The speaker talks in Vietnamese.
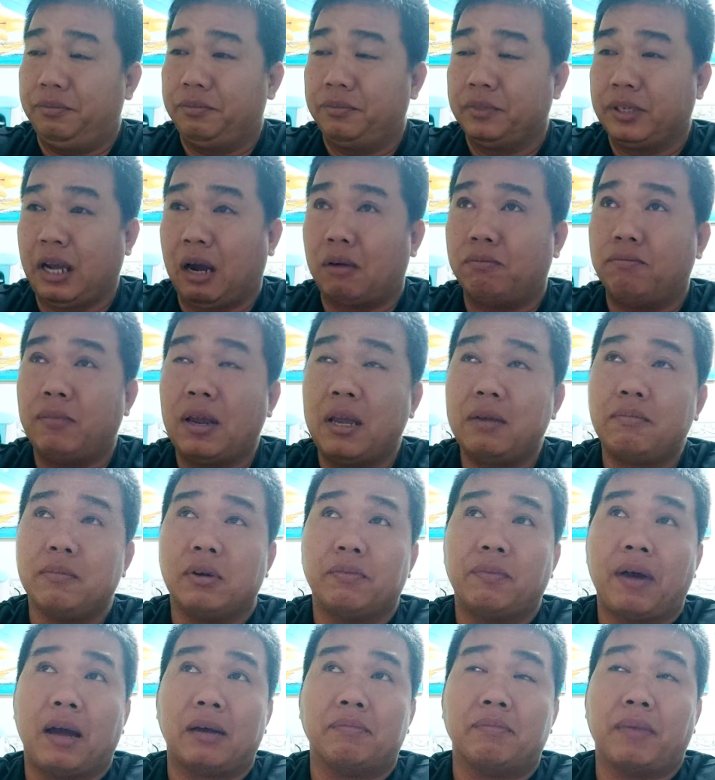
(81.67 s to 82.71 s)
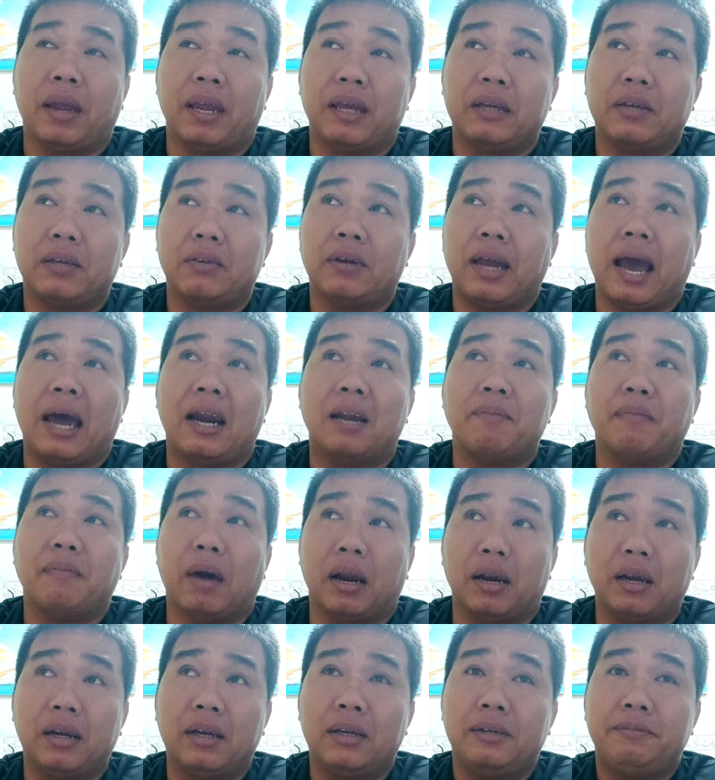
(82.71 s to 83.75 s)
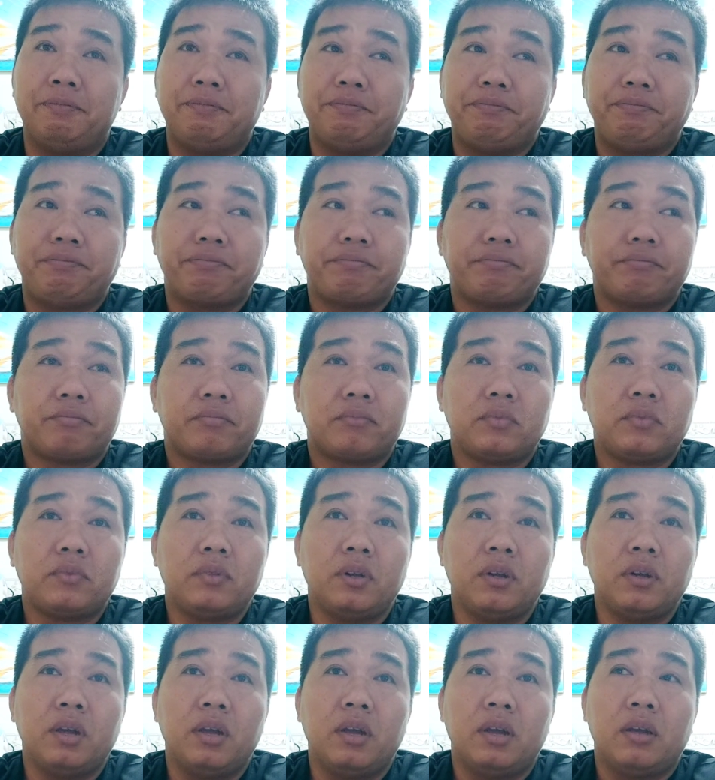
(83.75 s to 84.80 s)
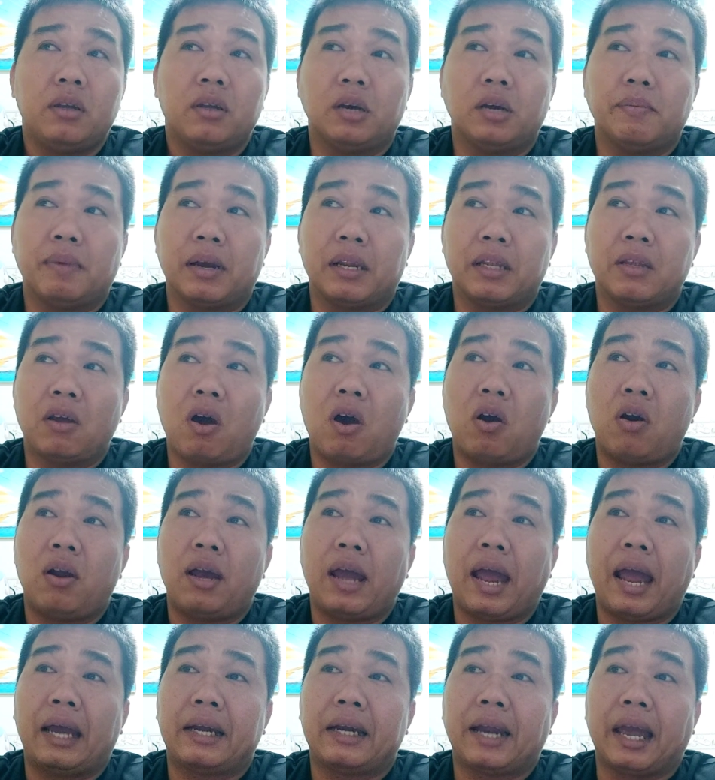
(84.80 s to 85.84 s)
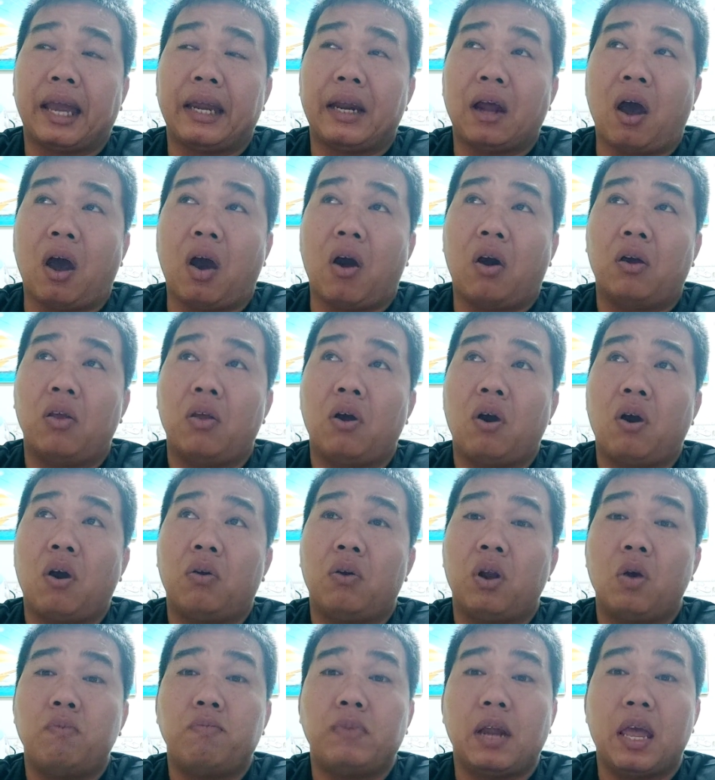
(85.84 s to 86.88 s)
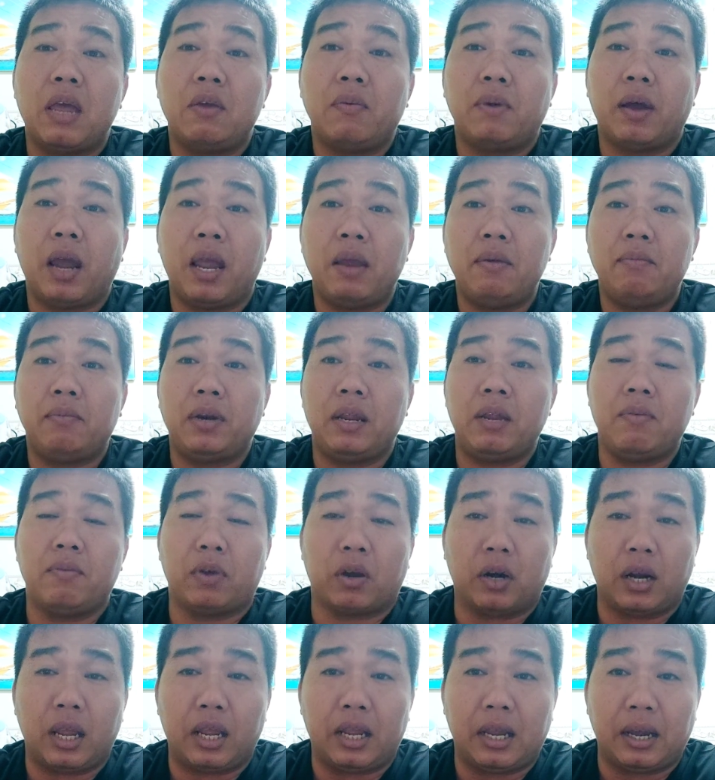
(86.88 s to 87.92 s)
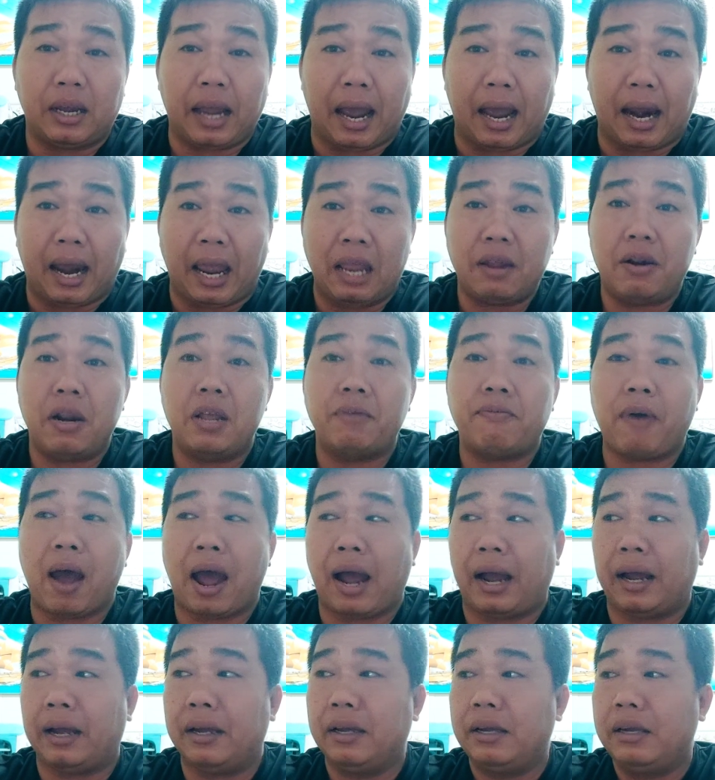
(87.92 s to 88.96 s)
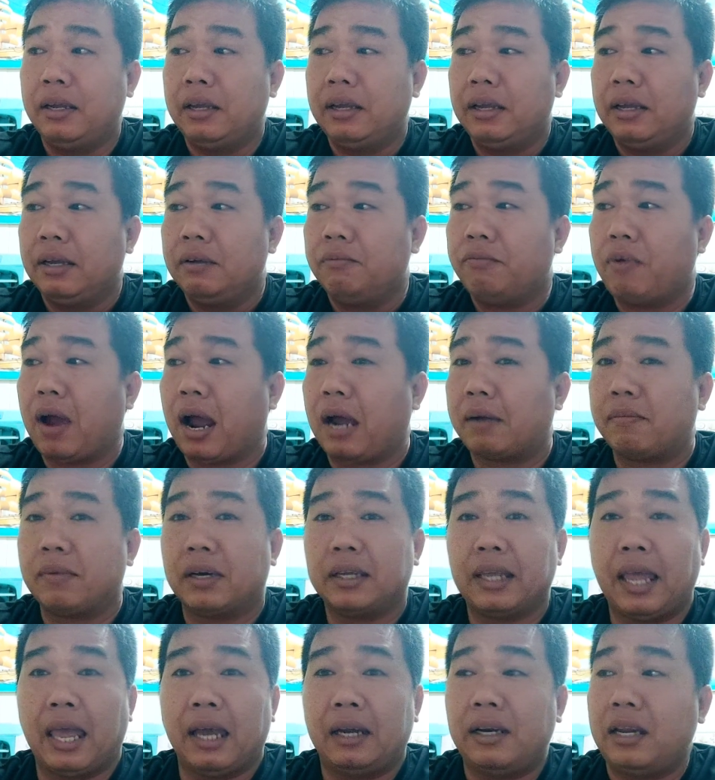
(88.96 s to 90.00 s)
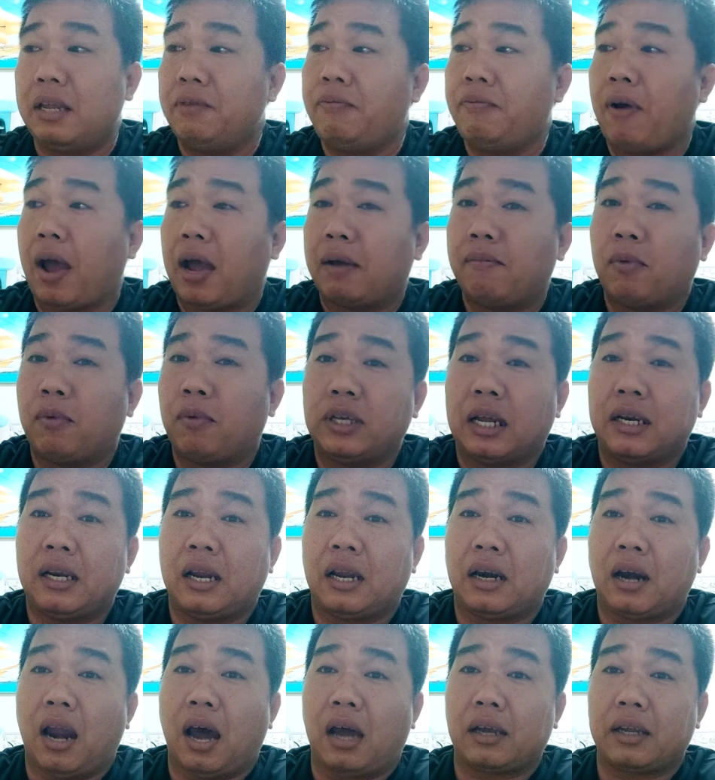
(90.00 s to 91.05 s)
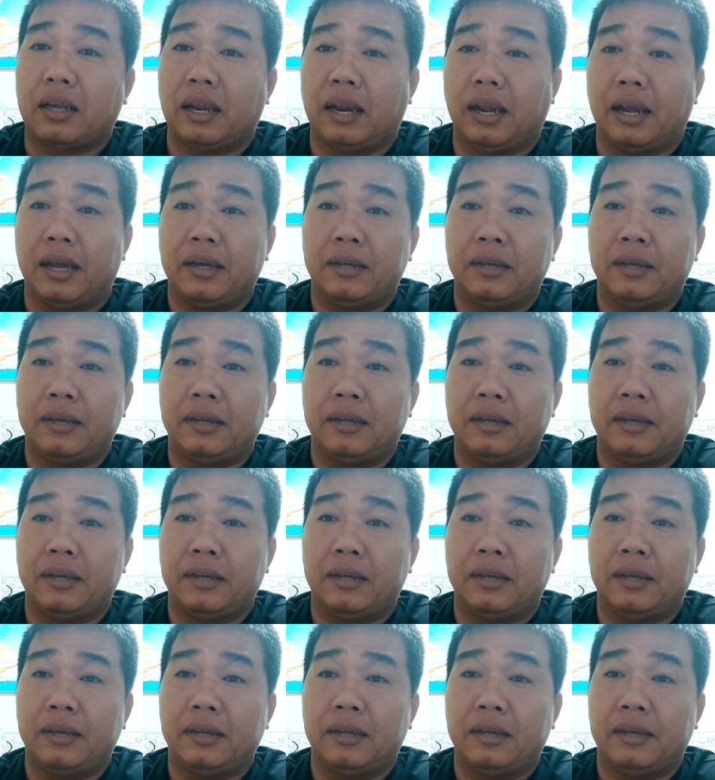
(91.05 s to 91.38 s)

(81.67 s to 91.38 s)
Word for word: không biết mà phân biệt con gà nó bệnh á, rồi mình cho nó ăn này nọ vô lúc nó hiếm thấy nếu mà con đi con gà thấy đi phân phân mà dạng đi phân màu xanh lật lợp vậy nè